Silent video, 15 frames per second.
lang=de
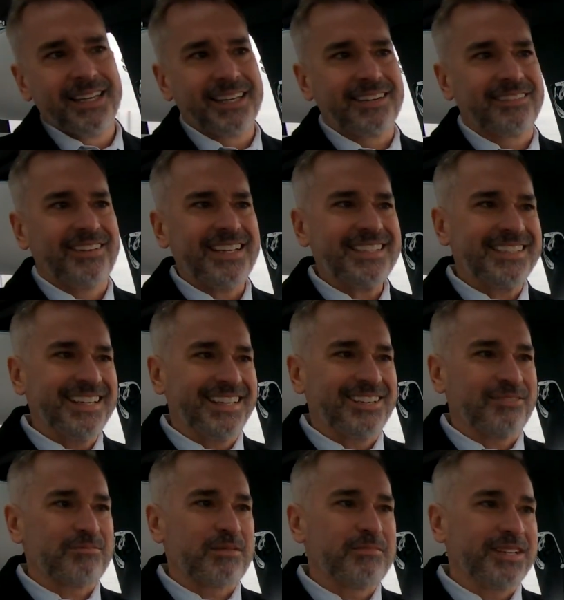Ich weiß
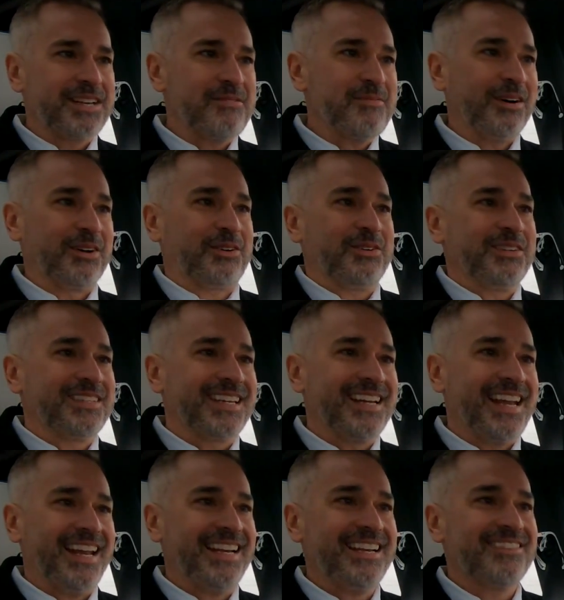nicht, ob man mit dem Auto ins
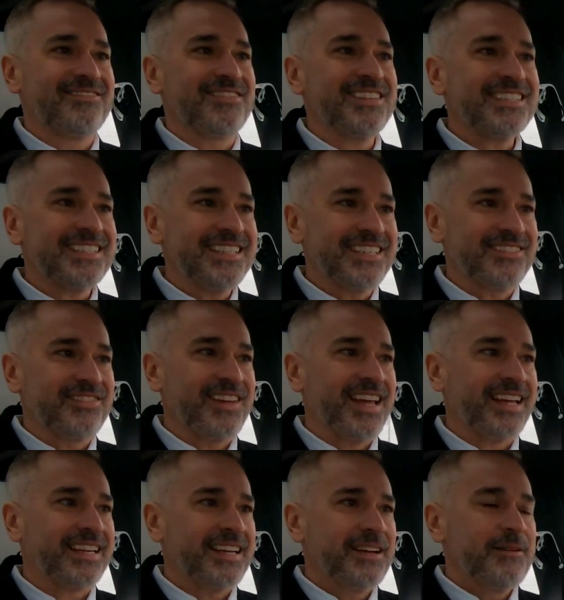Gelände wirklich fährt.